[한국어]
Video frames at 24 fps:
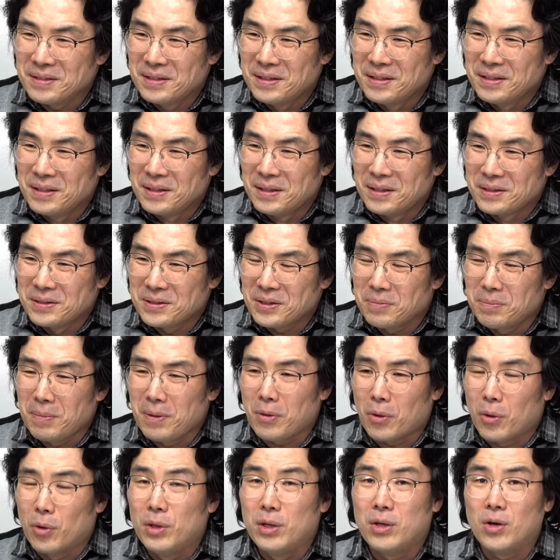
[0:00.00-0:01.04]
정말
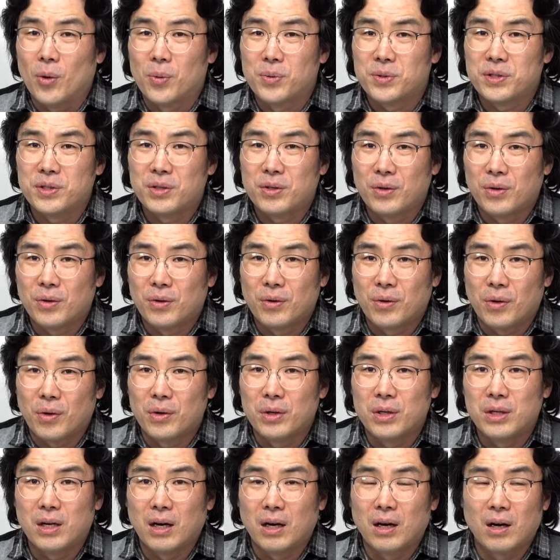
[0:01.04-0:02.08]
어이가 없지요.
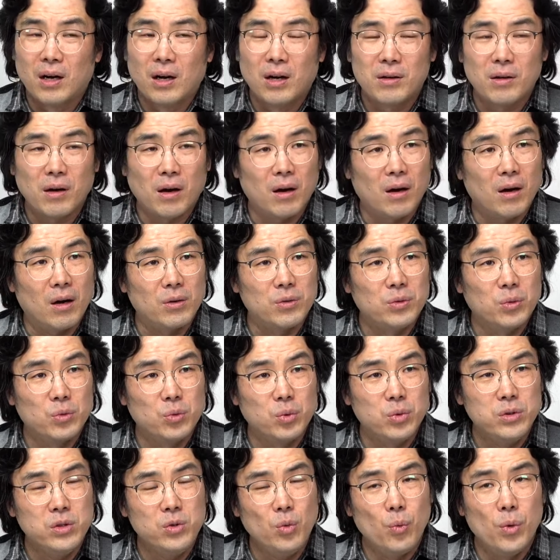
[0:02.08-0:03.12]
어이가. 야,
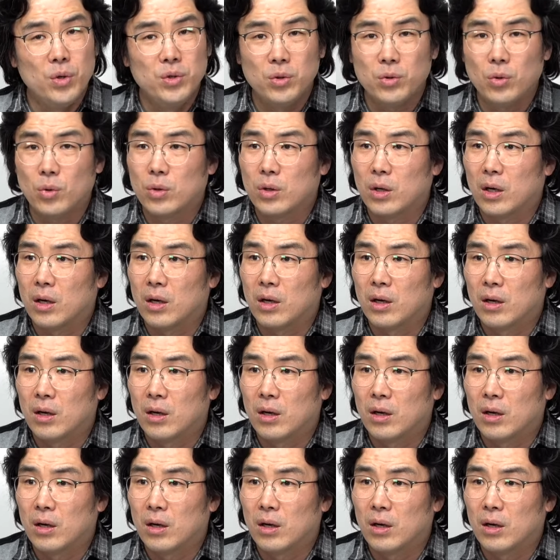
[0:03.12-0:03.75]
도대체 왜 저럴까?